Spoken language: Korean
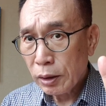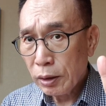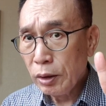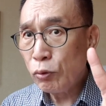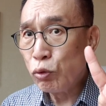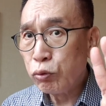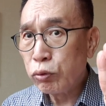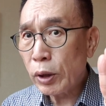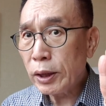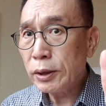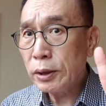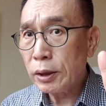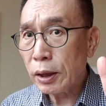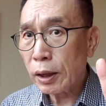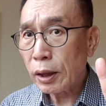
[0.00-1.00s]
이 두
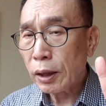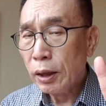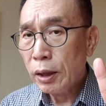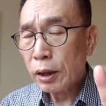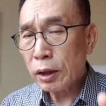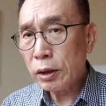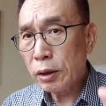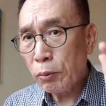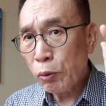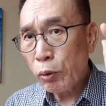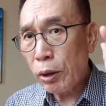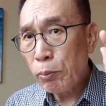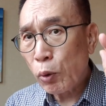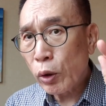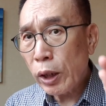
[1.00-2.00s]
가지에, 그렇다면
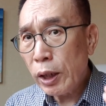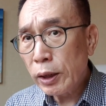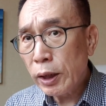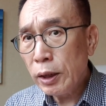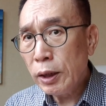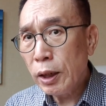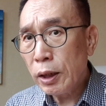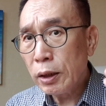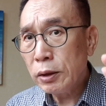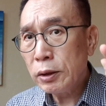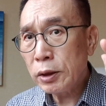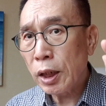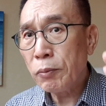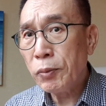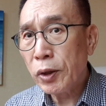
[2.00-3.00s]
왜 모래알갱이에는
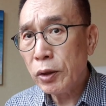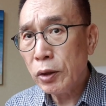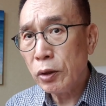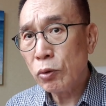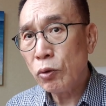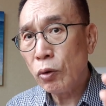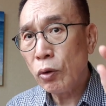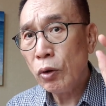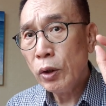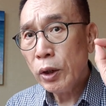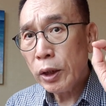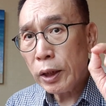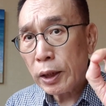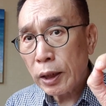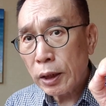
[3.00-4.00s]
생명이 없고
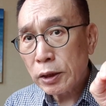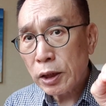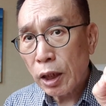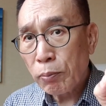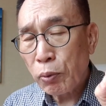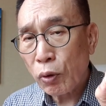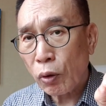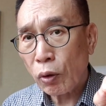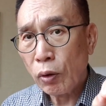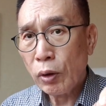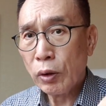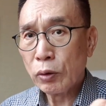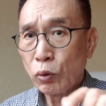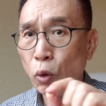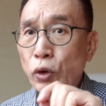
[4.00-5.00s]
인간 세포,
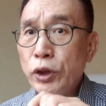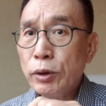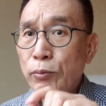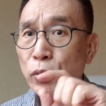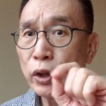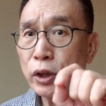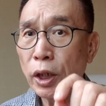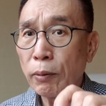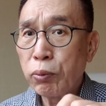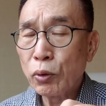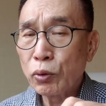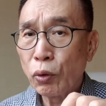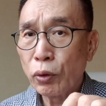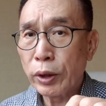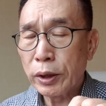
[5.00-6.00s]
동식물의 세포
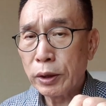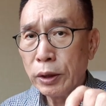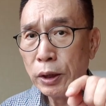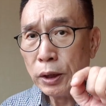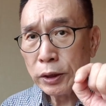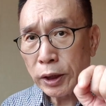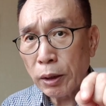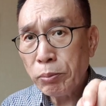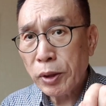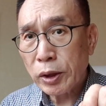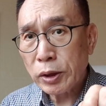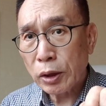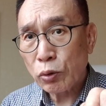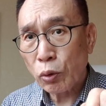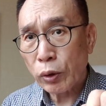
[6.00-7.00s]
속에는,
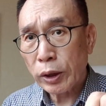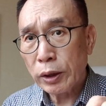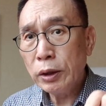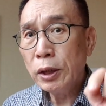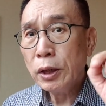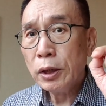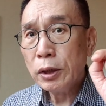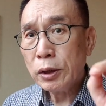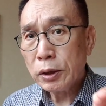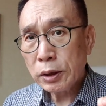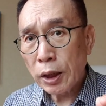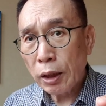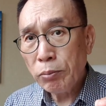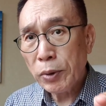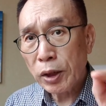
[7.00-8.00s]
생명체 속에는
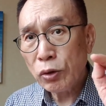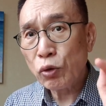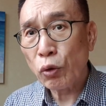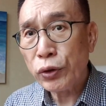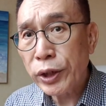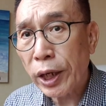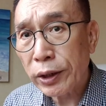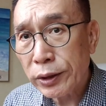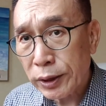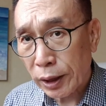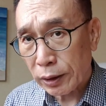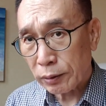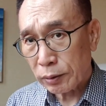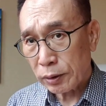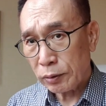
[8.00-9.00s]
생명이
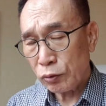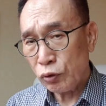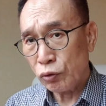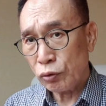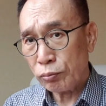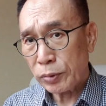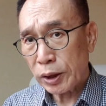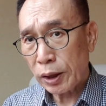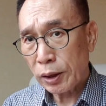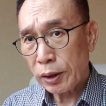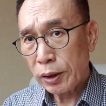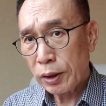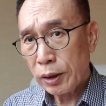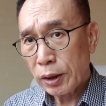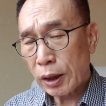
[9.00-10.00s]
존재하느냐는 이유입니다.
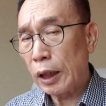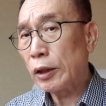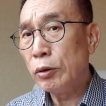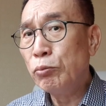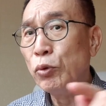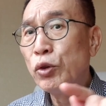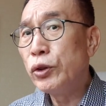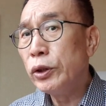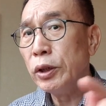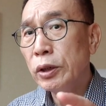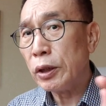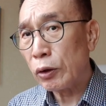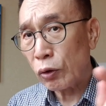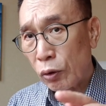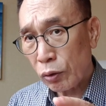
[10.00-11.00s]
같은
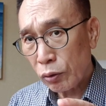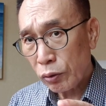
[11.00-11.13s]
물질인데도